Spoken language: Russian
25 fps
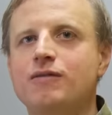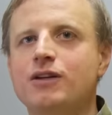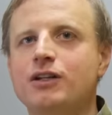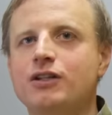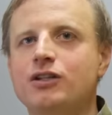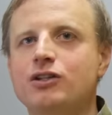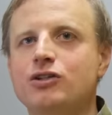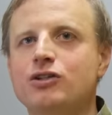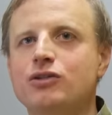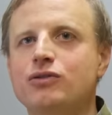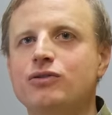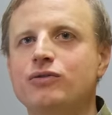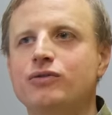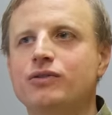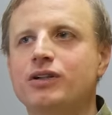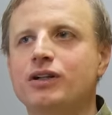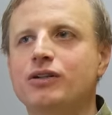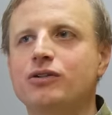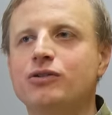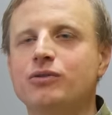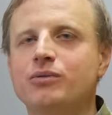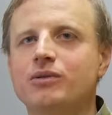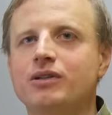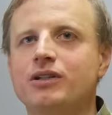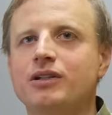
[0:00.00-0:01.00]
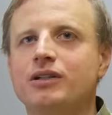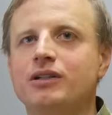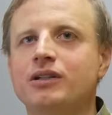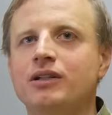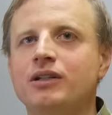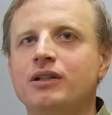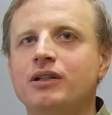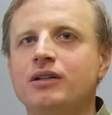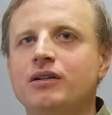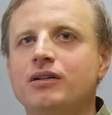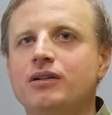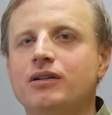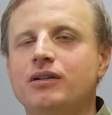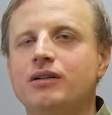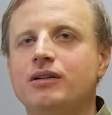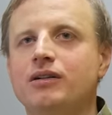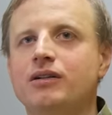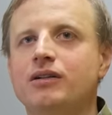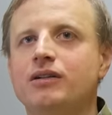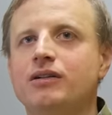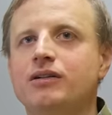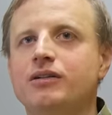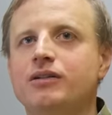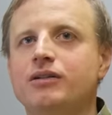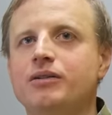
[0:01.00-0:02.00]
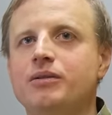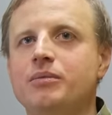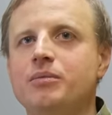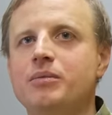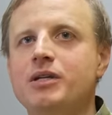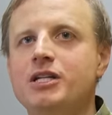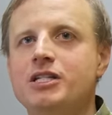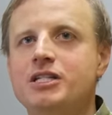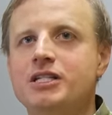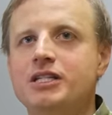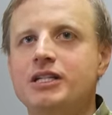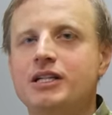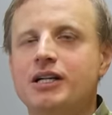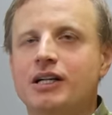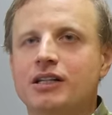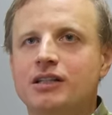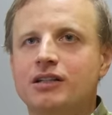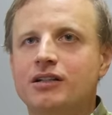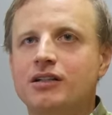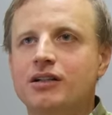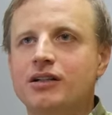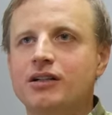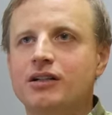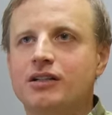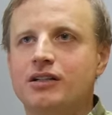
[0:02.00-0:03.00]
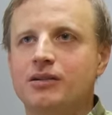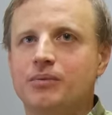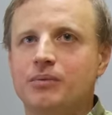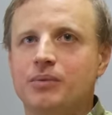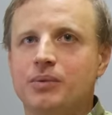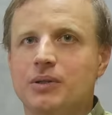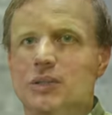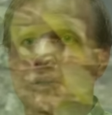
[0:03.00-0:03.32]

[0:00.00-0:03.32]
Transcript: веточку в каком-то месте открытом,